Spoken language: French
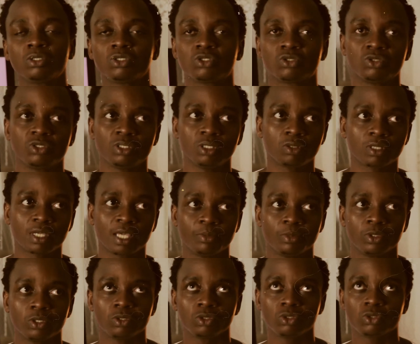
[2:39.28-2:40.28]
aujourd'hui au
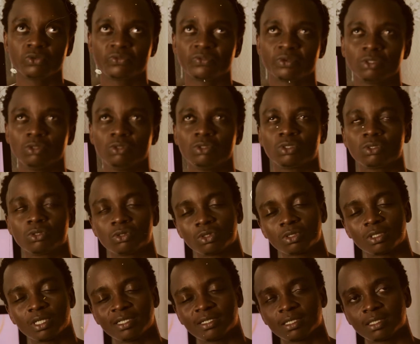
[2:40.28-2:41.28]
Cameroun souffre d'une chose
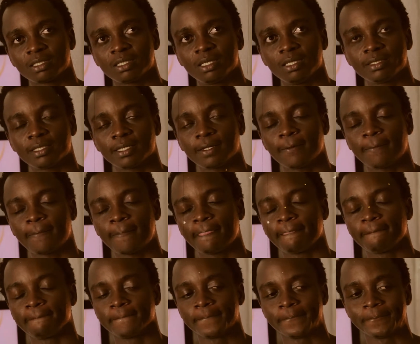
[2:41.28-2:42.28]
essentielle, c'est
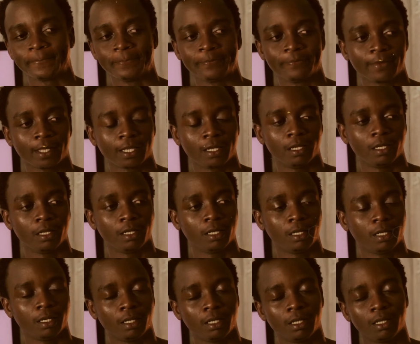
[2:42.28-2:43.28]

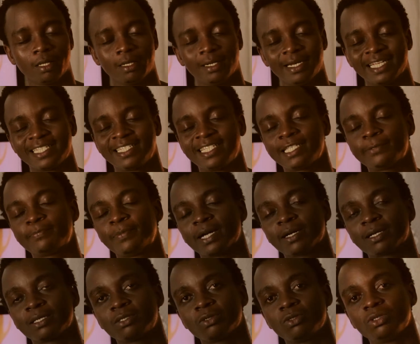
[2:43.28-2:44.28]
euh, la
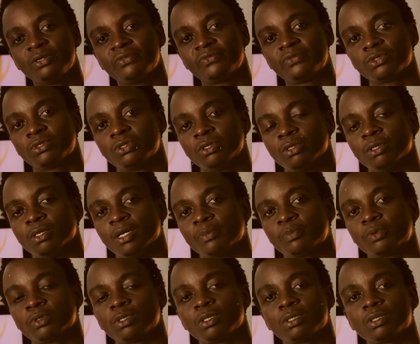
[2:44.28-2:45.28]
disparité au niveau de la
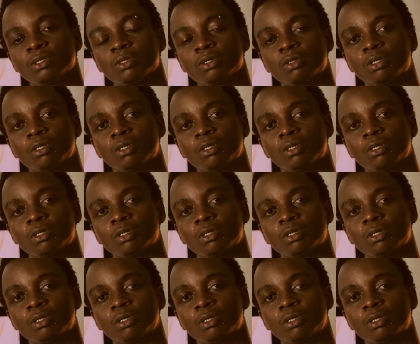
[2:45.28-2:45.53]
production de